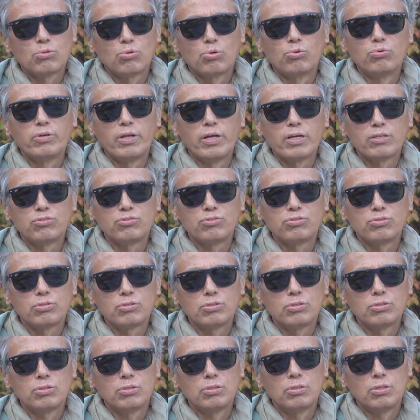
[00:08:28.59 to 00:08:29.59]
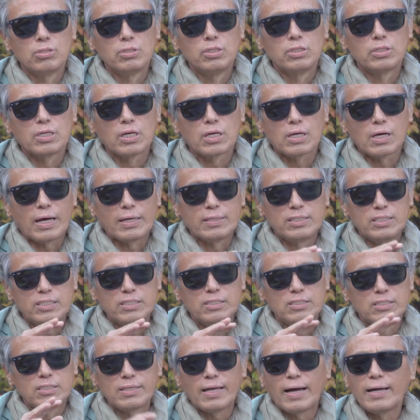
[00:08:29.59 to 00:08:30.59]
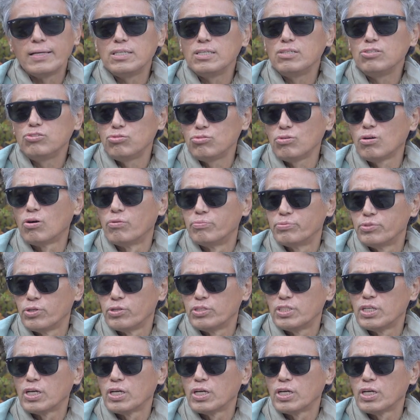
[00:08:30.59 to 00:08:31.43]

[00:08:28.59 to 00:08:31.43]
돈 액수를 이렇게 가치를 따질 수가 없어요.